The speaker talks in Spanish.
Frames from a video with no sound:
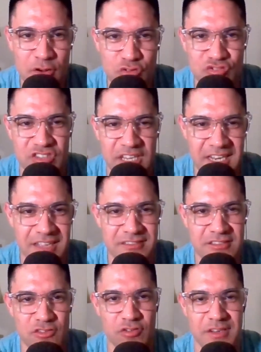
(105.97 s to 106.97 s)
cocina,
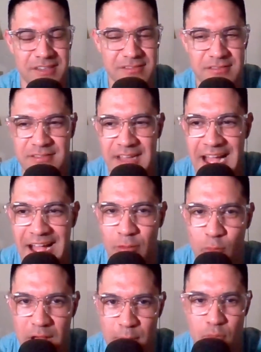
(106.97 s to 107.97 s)
señores. A
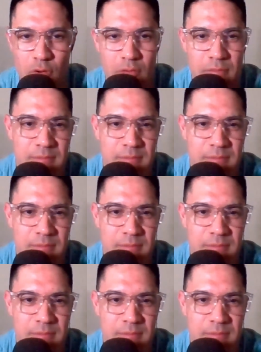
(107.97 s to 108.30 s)
huevo.